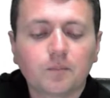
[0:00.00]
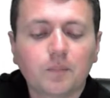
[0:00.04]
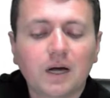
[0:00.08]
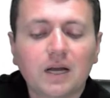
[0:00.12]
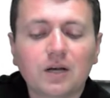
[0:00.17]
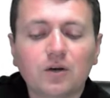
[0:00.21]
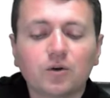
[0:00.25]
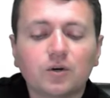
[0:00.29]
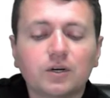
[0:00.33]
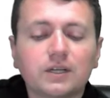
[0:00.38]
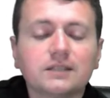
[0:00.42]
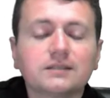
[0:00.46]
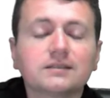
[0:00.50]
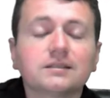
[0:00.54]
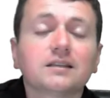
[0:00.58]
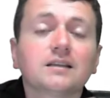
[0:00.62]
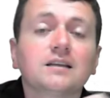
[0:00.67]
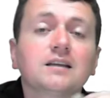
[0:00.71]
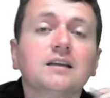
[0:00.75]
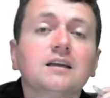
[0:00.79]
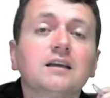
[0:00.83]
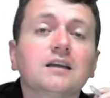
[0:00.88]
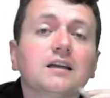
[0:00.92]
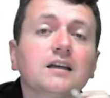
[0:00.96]
valores
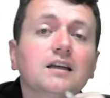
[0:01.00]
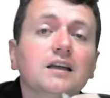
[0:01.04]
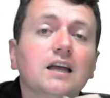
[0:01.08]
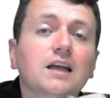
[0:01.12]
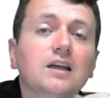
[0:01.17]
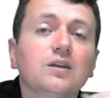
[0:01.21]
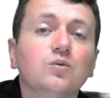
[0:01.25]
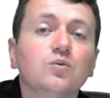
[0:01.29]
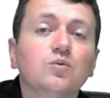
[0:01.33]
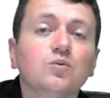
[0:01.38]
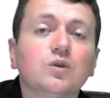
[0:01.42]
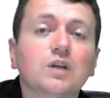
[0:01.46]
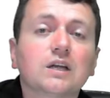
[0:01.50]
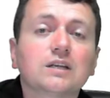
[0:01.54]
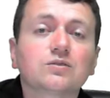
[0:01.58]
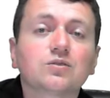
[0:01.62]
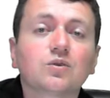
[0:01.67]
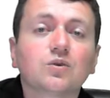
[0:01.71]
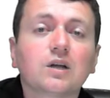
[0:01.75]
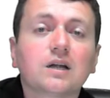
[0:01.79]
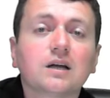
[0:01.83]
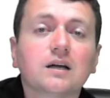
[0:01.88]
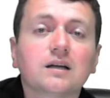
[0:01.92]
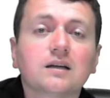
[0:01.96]
en una
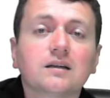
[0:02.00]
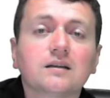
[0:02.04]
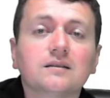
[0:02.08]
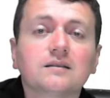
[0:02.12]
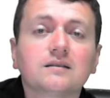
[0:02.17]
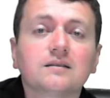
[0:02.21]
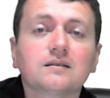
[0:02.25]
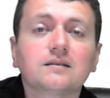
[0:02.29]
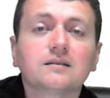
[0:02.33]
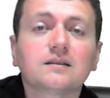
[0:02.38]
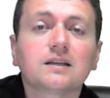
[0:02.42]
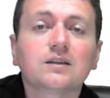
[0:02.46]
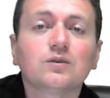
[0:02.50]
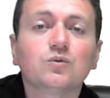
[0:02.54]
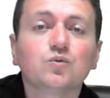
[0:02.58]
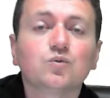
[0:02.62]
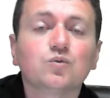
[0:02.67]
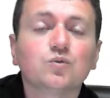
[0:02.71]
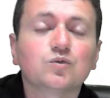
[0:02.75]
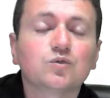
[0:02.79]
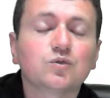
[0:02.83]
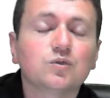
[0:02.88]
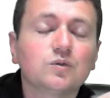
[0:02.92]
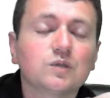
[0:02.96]
sola
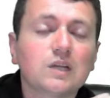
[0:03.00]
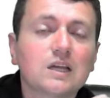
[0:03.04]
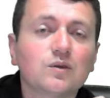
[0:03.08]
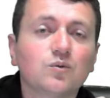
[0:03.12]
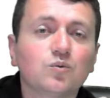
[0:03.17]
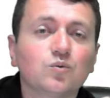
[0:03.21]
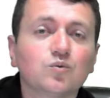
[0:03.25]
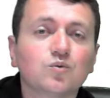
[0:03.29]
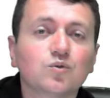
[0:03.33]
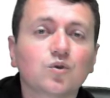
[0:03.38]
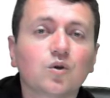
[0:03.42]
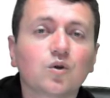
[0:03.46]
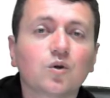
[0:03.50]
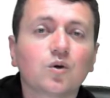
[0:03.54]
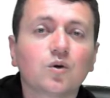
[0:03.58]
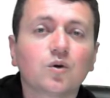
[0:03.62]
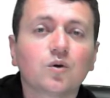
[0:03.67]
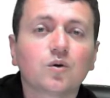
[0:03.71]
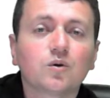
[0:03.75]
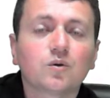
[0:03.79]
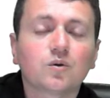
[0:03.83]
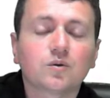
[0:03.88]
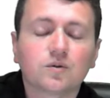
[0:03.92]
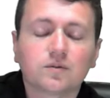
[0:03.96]
en un,
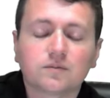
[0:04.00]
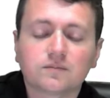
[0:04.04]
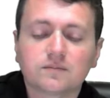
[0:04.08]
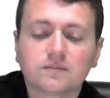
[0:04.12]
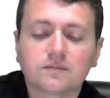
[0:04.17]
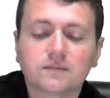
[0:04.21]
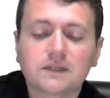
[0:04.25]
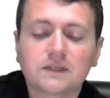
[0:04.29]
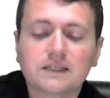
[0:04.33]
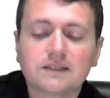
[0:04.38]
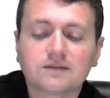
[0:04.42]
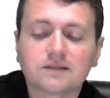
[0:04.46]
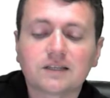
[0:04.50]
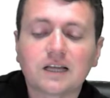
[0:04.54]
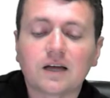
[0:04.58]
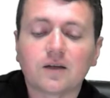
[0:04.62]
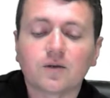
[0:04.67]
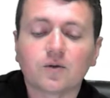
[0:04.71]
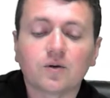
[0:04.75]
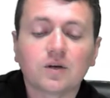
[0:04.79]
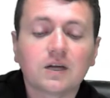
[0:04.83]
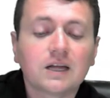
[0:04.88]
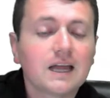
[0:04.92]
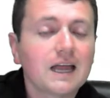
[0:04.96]
solo
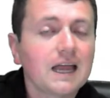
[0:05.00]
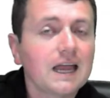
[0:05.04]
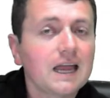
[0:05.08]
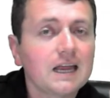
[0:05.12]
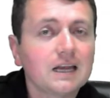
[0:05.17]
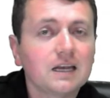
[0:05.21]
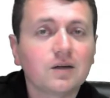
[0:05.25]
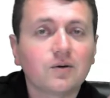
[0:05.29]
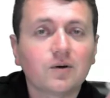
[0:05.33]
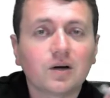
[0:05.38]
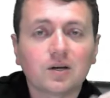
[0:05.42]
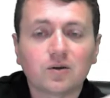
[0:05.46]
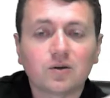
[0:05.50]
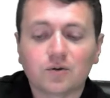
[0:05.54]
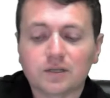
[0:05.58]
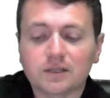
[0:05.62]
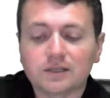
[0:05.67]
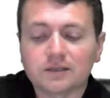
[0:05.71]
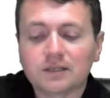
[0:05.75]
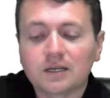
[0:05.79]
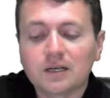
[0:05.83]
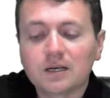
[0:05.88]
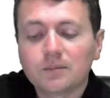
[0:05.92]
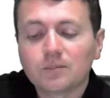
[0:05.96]
listado n
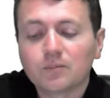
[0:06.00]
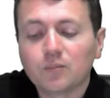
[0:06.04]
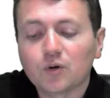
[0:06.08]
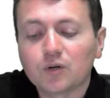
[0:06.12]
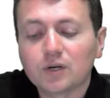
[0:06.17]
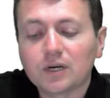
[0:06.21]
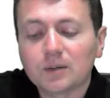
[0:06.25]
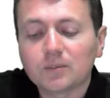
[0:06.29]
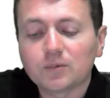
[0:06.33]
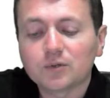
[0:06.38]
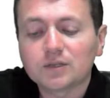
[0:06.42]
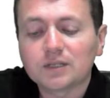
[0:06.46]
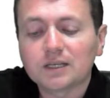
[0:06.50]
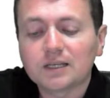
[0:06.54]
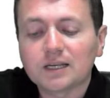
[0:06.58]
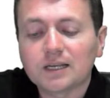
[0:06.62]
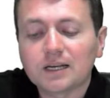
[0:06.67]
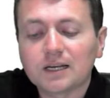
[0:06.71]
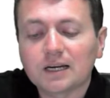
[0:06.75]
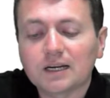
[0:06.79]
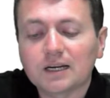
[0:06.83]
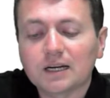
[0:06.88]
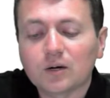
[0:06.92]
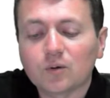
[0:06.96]
valores podríamos
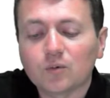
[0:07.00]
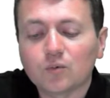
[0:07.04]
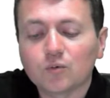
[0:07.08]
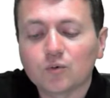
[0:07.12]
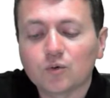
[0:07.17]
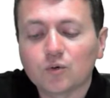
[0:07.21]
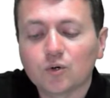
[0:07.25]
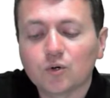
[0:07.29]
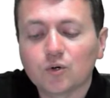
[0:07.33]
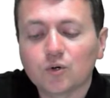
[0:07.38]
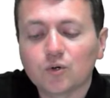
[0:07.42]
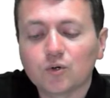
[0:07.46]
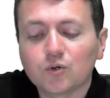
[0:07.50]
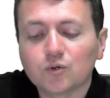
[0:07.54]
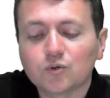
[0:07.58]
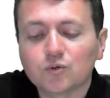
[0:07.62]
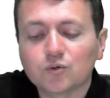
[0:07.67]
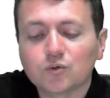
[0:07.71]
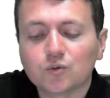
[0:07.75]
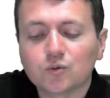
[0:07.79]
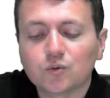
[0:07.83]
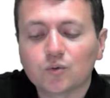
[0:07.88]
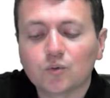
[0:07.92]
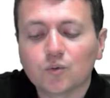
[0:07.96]
tener acá un
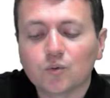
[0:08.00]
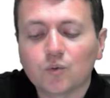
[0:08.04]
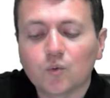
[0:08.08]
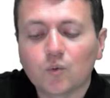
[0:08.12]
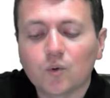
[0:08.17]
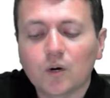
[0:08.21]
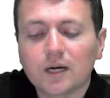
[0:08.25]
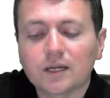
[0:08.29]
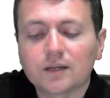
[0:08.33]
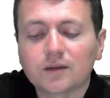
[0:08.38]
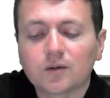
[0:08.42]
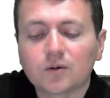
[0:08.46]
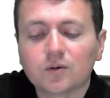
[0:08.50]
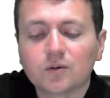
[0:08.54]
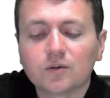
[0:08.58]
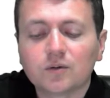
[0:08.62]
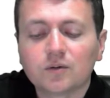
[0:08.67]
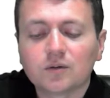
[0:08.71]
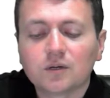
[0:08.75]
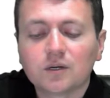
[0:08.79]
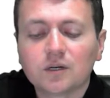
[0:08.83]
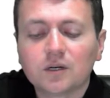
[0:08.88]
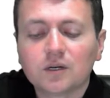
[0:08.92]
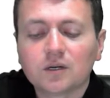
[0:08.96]
2 un 4
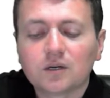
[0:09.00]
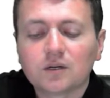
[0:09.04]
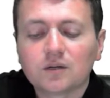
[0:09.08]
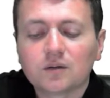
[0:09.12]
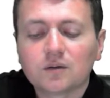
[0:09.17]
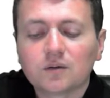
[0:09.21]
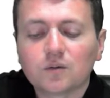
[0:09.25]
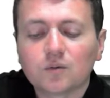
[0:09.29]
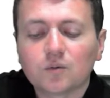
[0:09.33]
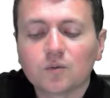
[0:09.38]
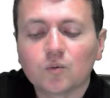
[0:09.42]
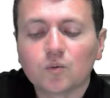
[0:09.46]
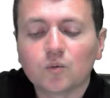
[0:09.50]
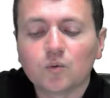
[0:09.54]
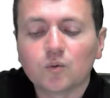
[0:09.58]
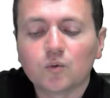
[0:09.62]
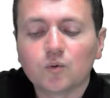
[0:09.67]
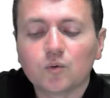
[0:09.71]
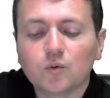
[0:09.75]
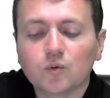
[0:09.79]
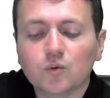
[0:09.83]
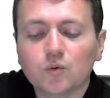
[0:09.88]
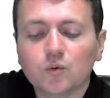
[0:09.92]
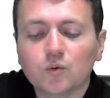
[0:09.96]

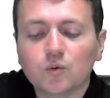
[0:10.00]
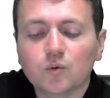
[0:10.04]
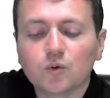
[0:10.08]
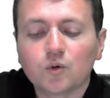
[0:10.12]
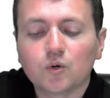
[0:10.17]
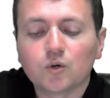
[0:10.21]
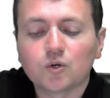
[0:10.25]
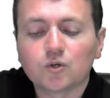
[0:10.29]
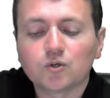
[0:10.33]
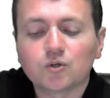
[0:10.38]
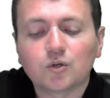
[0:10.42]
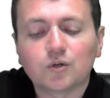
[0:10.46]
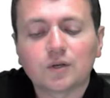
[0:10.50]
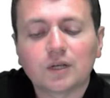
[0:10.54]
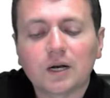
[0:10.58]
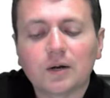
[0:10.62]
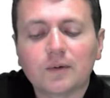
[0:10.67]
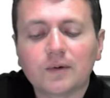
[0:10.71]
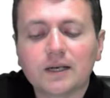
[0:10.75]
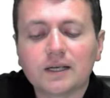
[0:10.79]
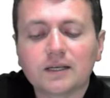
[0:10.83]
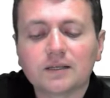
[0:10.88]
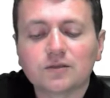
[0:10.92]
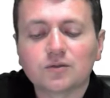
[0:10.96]
un 2
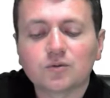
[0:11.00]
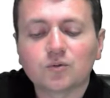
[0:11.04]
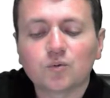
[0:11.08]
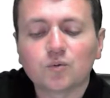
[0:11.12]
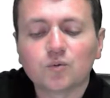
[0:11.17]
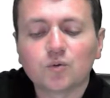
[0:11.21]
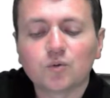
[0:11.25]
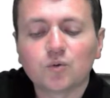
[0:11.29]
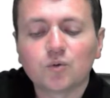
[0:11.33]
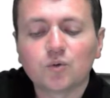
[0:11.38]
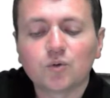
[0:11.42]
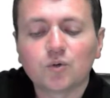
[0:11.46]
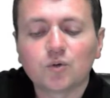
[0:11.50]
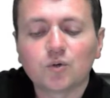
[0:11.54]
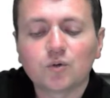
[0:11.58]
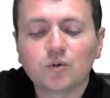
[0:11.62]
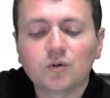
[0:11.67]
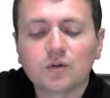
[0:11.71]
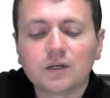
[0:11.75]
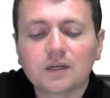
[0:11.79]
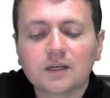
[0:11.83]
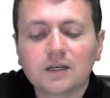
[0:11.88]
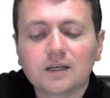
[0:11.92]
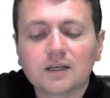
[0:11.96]
otra vez un
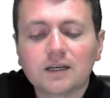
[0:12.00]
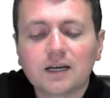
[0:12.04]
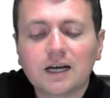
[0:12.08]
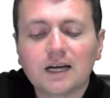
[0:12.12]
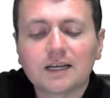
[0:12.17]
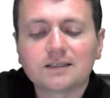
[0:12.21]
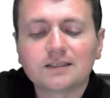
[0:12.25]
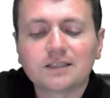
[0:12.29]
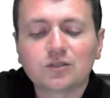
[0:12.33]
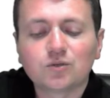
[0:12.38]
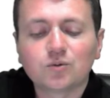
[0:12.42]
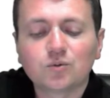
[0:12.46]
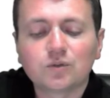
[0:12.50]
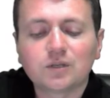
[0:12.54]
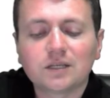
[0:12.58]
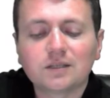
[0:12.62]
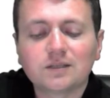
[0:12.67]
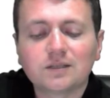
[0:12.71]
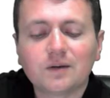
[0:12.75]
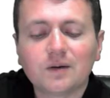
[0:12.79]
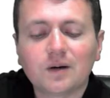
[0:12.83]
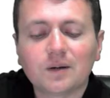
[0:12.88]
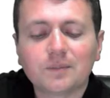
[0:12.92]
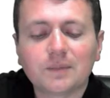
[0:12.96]
1 así
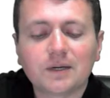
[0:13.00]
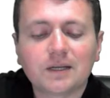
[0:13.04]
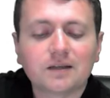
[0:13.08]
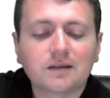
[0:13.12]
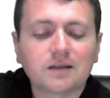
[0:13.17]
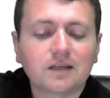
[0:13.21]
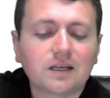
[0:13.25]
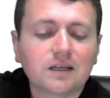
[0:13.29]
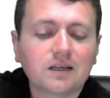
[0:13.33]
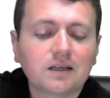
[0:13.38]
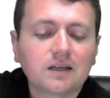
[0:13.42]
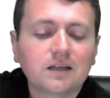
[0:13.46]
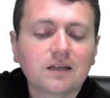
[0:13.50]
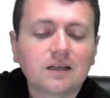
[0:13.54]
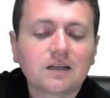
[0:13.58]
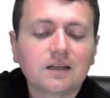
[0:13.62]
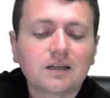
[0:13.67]
sucesivamente